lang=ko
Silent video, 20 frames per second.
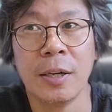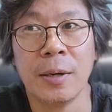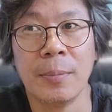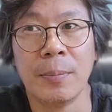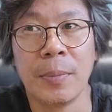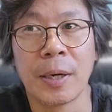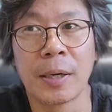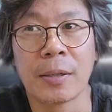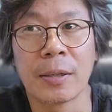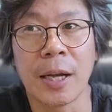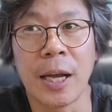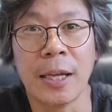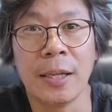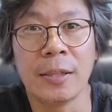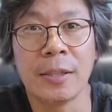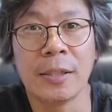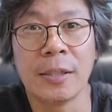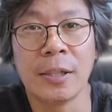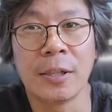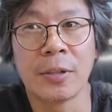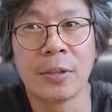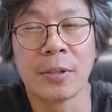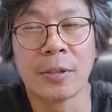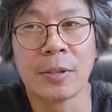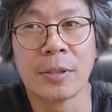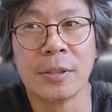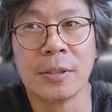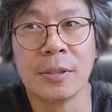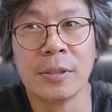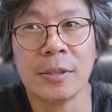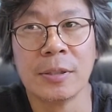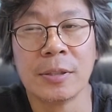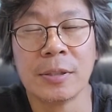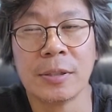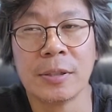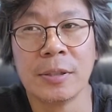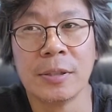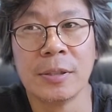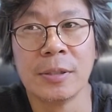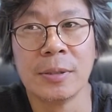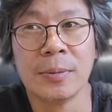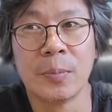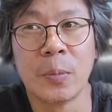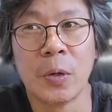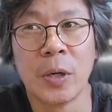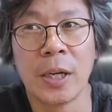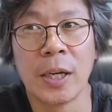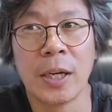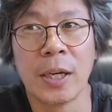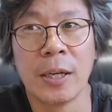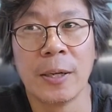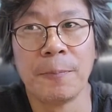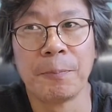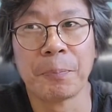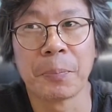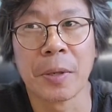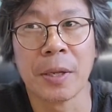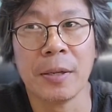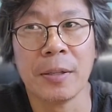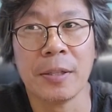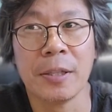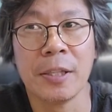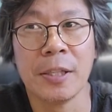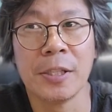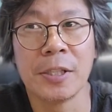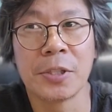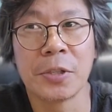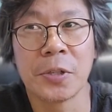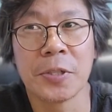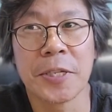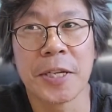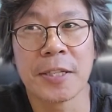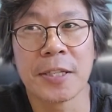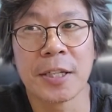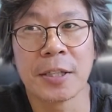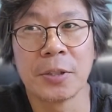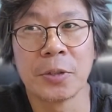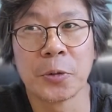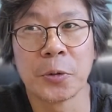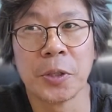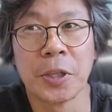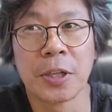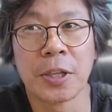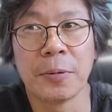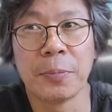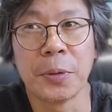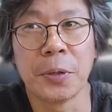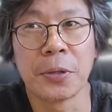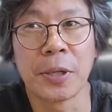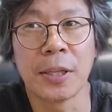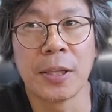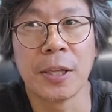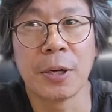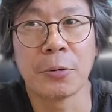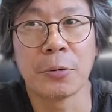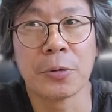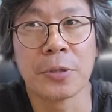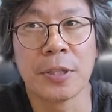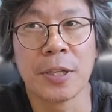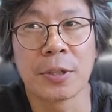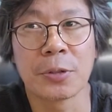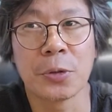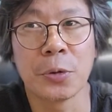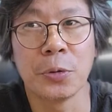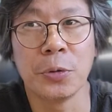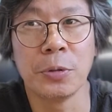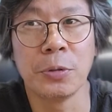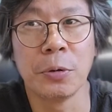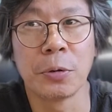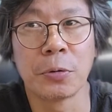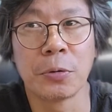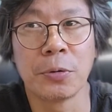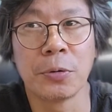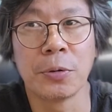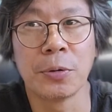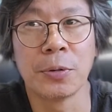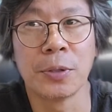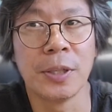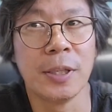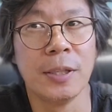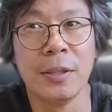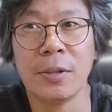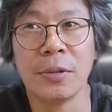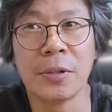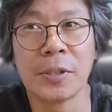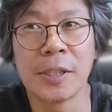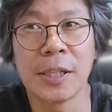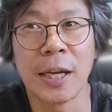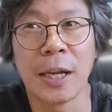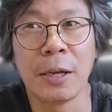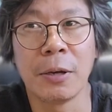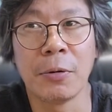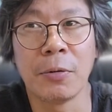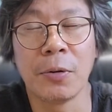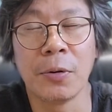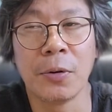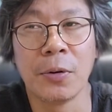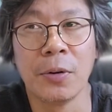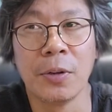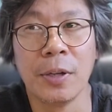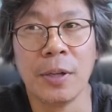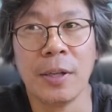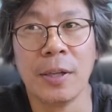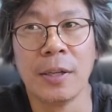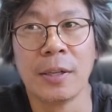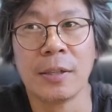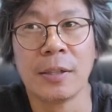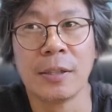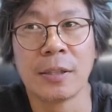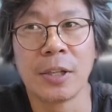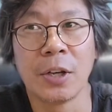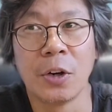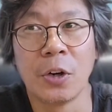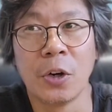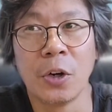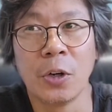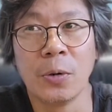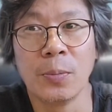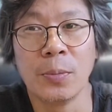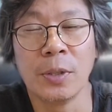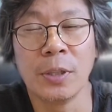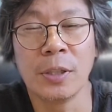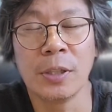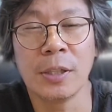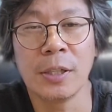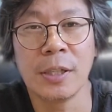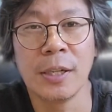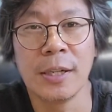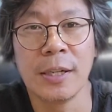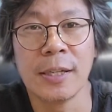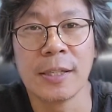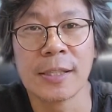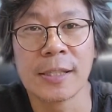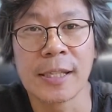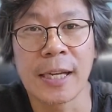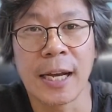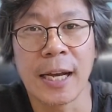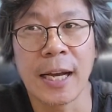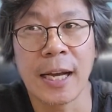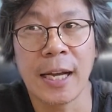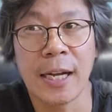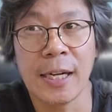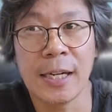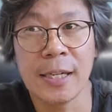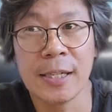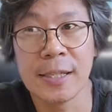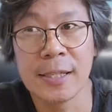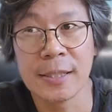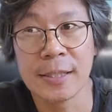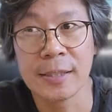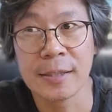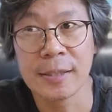막 아이티라고 그, 그 뭐야, 디지털 세상으로 이렇게 변한다고 그냥 손을 놓고 있는 것이 아니고, 그 경험을 잘,